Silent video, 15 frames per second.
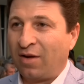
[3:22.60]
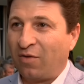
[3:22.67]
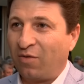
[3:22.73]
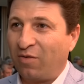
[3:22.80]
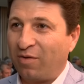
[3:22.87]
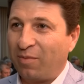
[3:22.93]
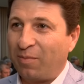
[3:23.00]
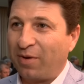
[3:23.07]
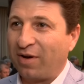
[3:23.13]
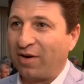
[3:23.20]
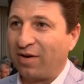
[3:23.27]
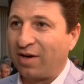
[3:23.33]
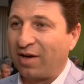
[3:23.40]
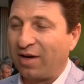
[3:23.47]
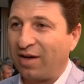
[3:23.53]

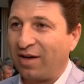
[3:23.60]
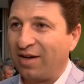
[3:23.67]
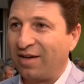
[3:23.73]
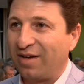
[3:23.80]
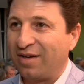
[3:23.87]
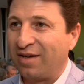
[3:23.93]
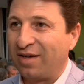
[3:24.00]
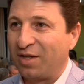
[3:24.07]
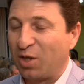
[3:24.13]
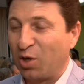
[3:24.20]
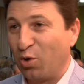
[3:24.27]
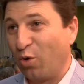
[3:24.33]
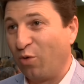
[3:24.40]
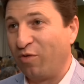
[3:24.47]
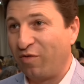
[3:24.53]
Во-первых, э, это
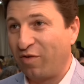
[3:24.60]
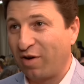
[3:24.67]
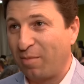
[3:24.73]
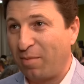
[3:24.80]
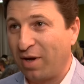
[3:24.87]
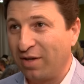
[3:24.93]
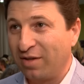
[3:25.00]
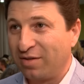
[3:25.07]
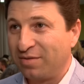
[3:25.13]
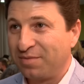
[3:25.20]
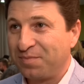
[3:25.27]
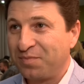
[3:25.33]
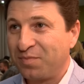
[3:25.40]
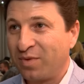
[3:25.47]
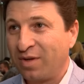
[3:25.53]
новый формат.
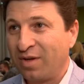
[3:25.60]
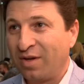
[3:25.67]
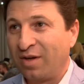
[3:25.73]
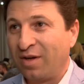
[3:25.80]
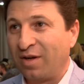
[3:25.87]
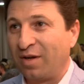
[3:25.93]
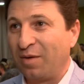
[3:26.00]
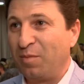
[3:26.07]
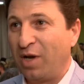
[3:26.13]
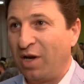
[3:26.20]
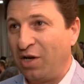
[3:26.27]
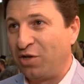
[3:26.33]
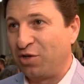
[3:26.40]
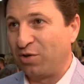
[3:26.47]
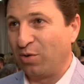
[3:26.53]
И мне
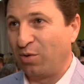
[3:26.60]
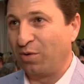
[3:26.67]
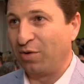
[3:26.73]
лично